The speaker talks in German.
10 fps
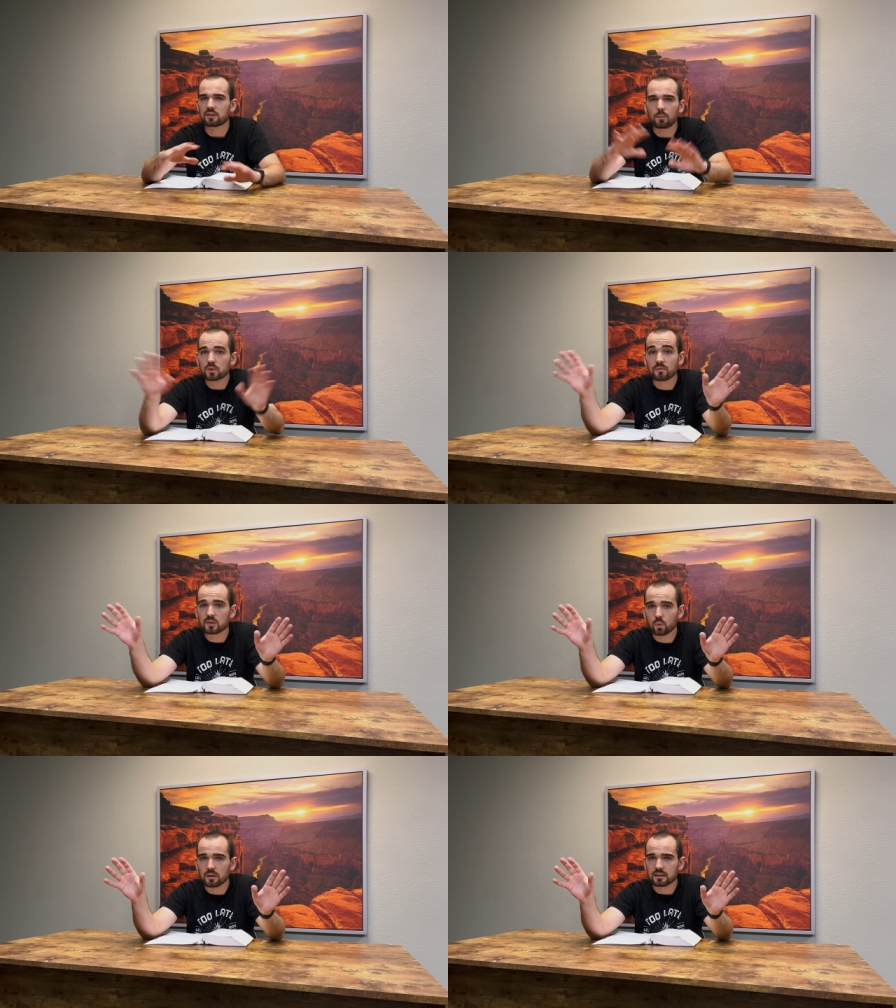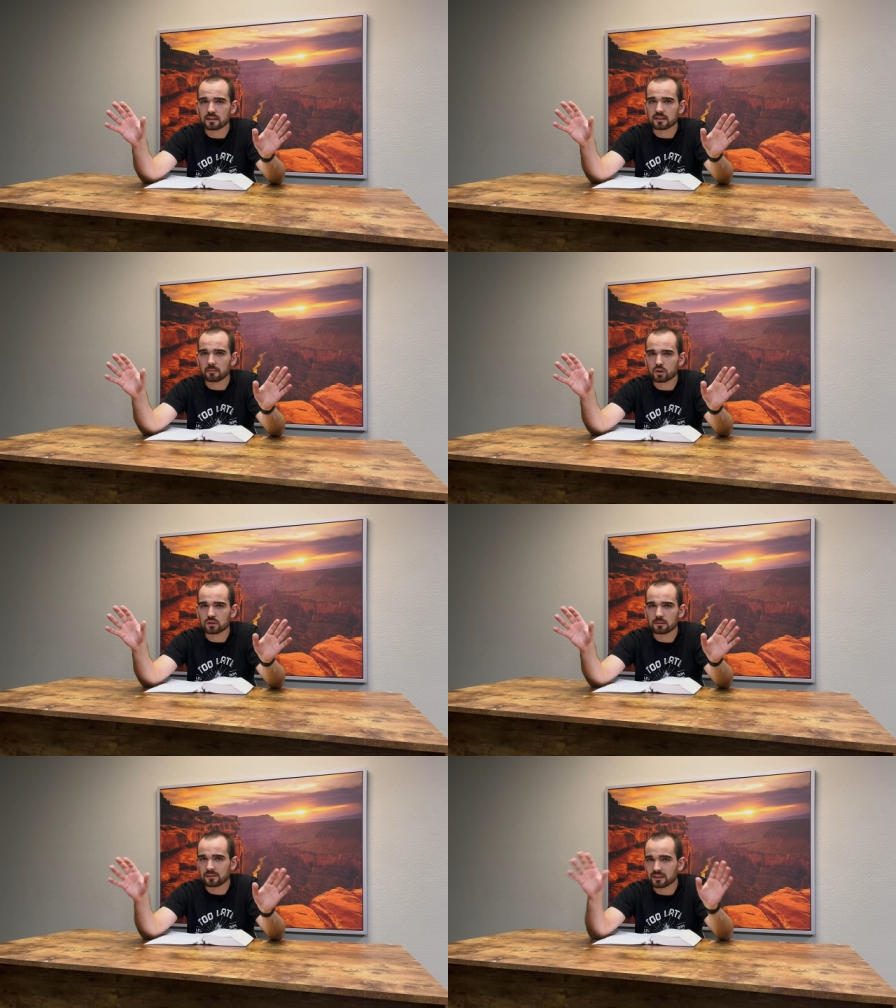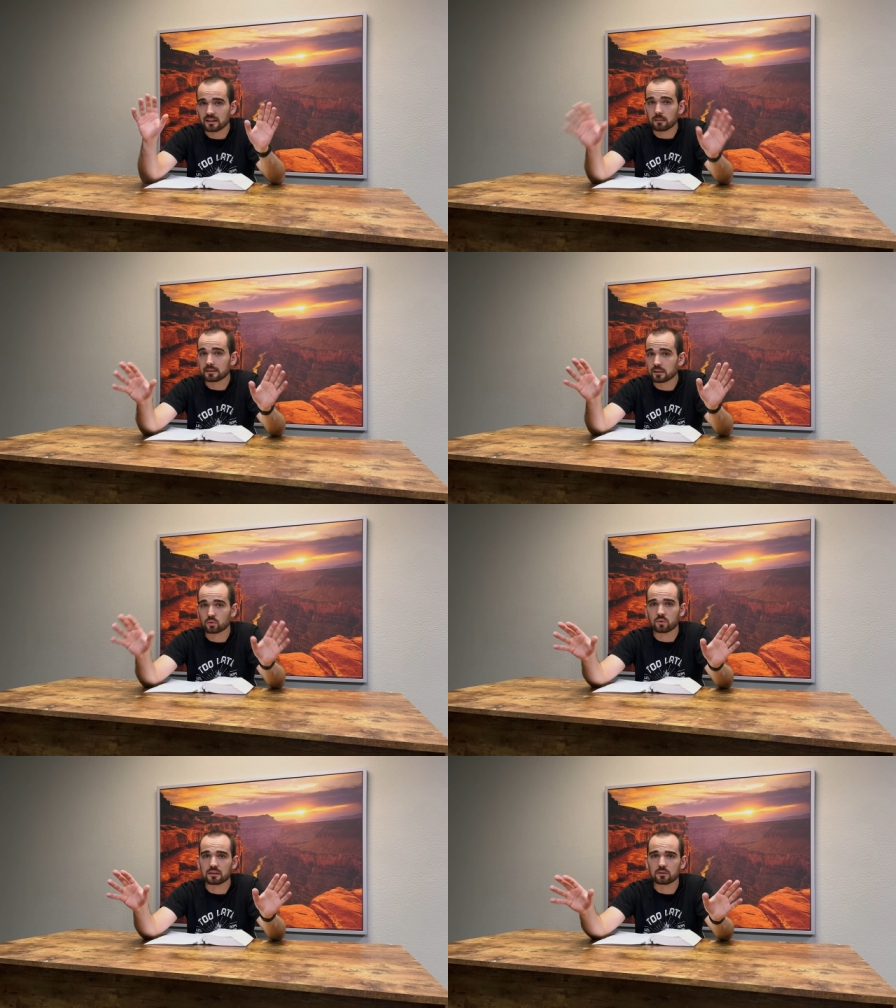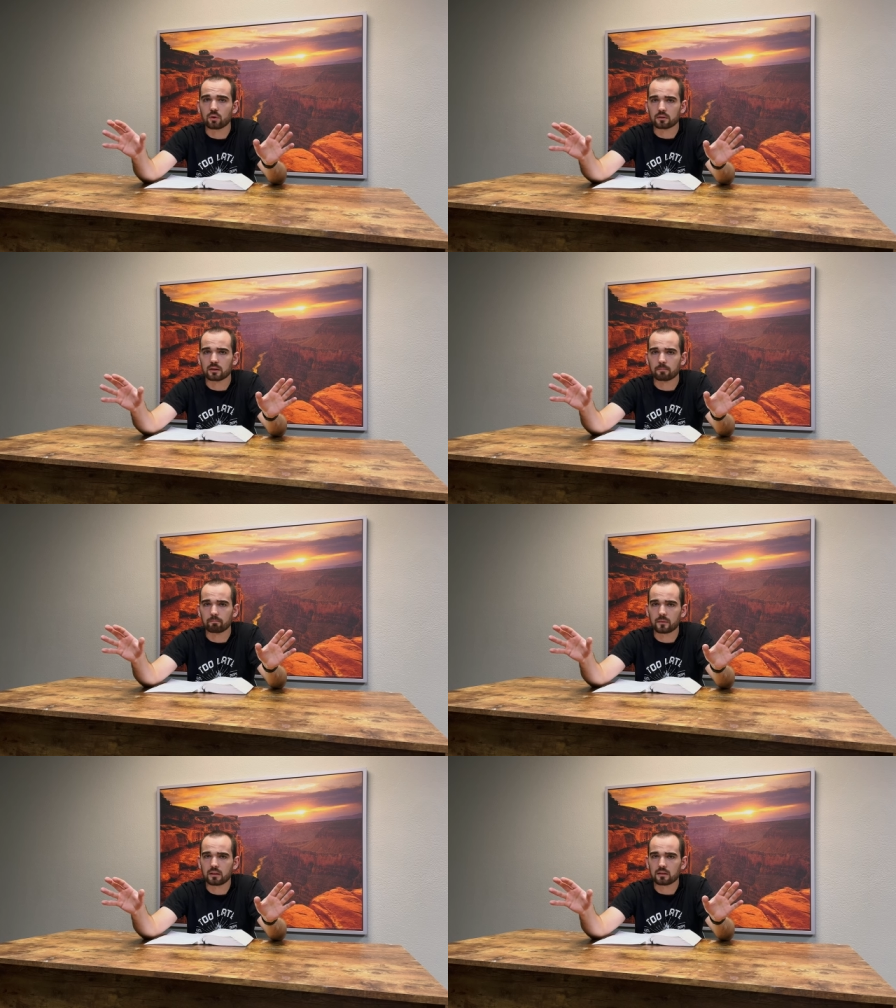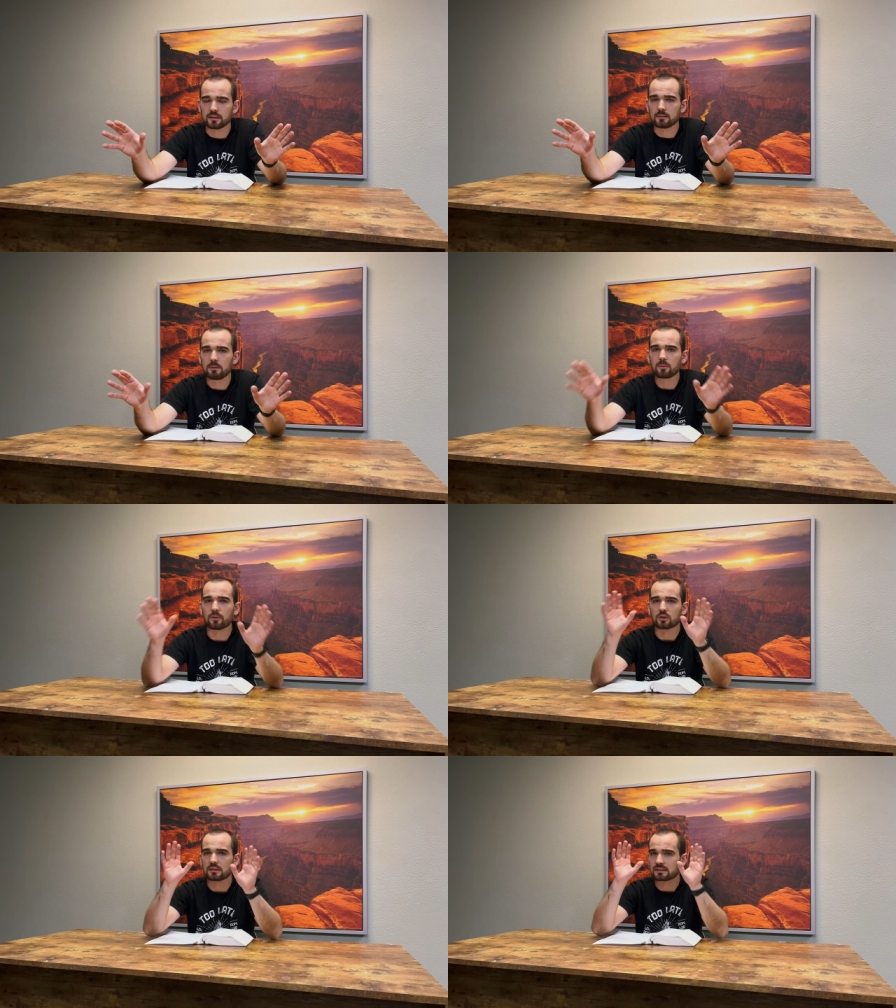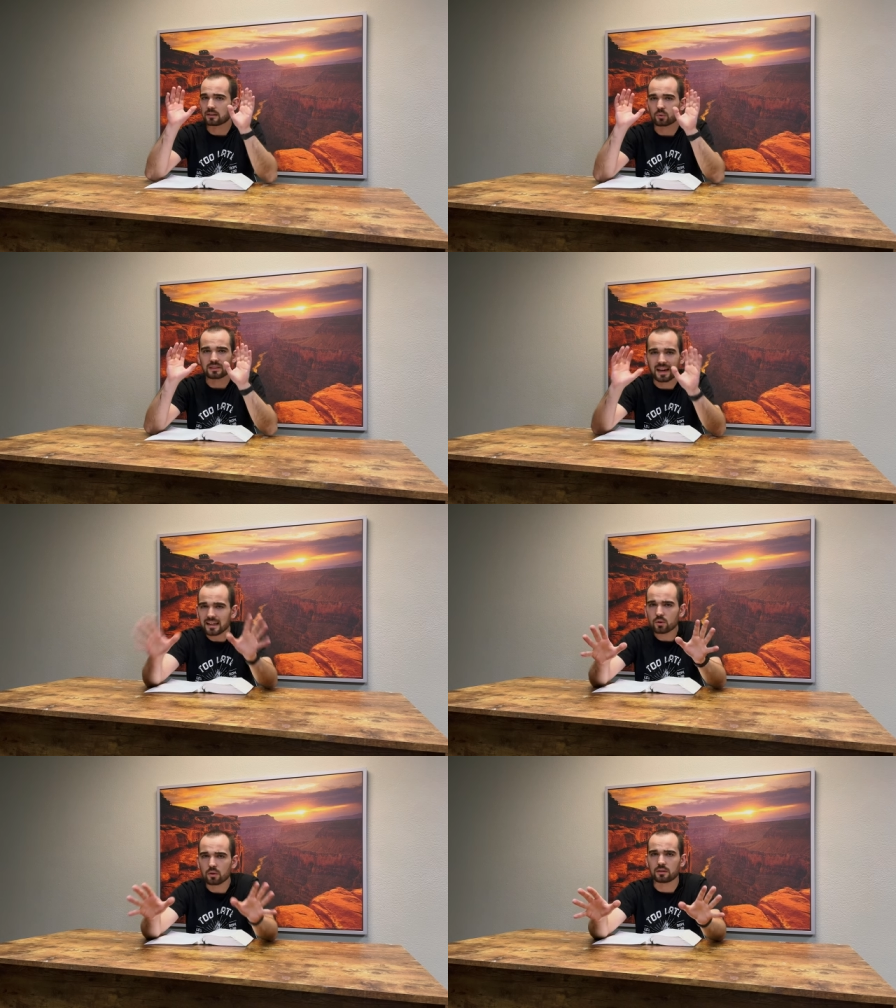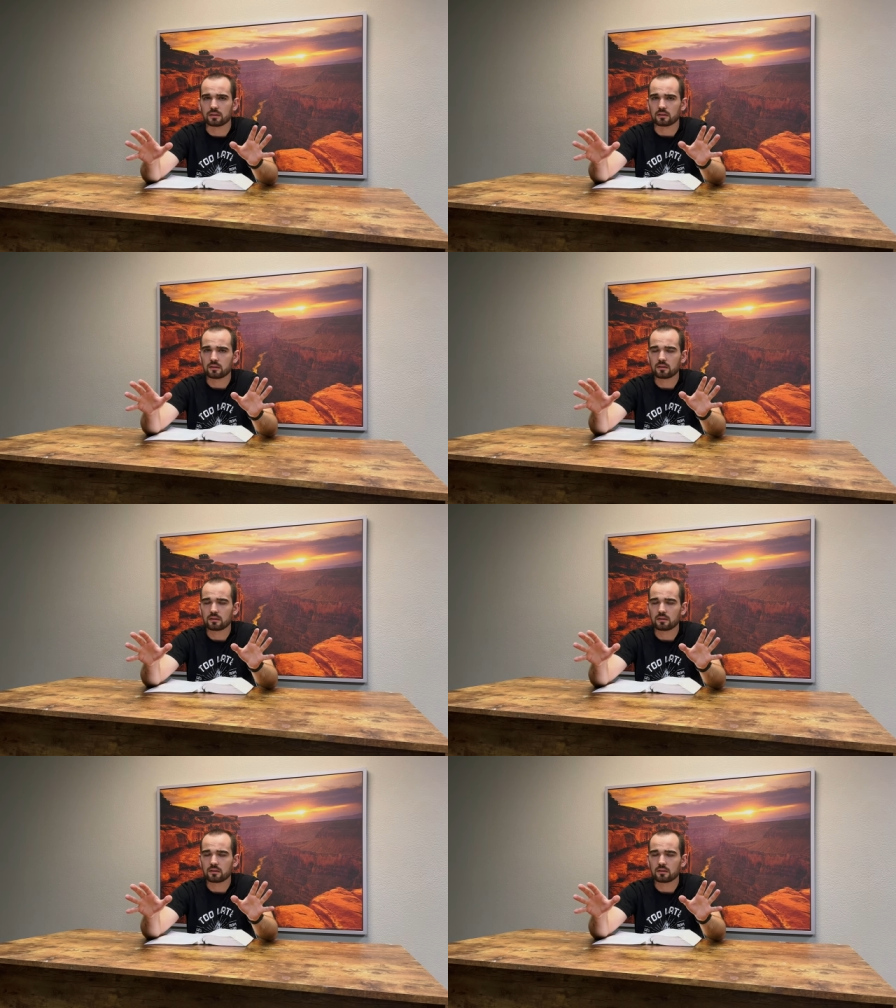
ich glaube sowieso nicht, dass es Menschen gibt, die den Namen Jesus noch nie gehört haben. Die Bibel sagt uns eindeutig